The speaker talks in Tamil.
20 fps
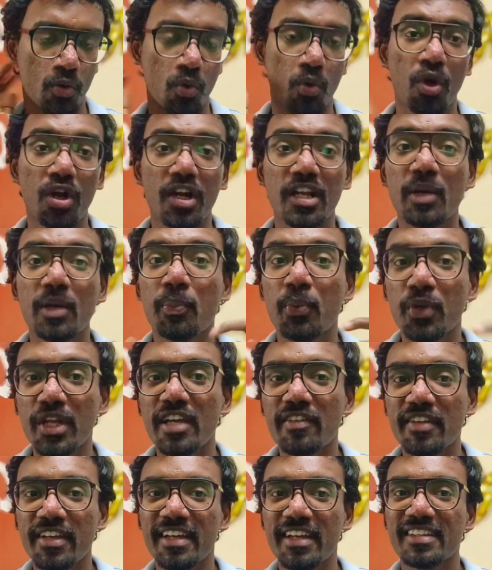உங்களுக்கு
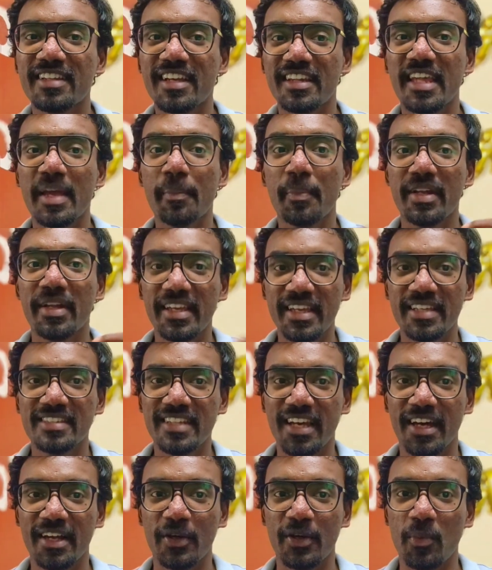புரிய வைக்கிறதுக்கு அது எப்படி
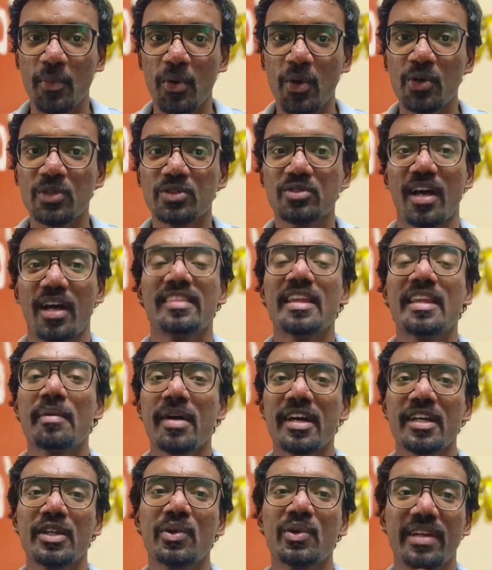ஈஸியாக இருக்குமோ ஸோ அந்த
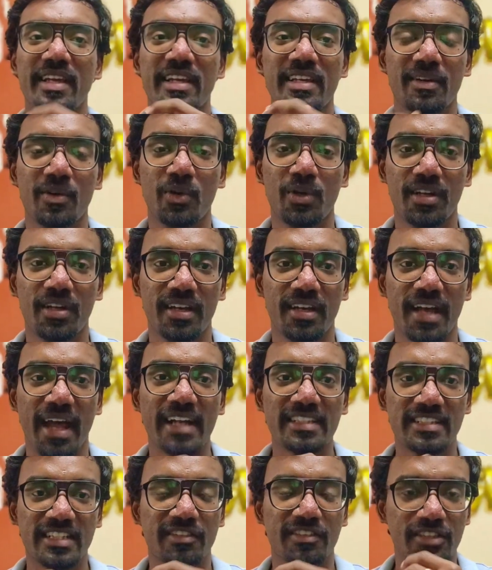மாதிரி ஒரு e, ஒரு
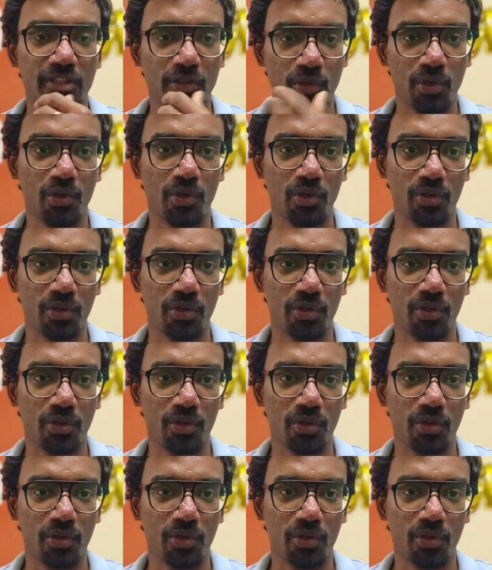ஆன்சரை வந்து கொடுக்கும்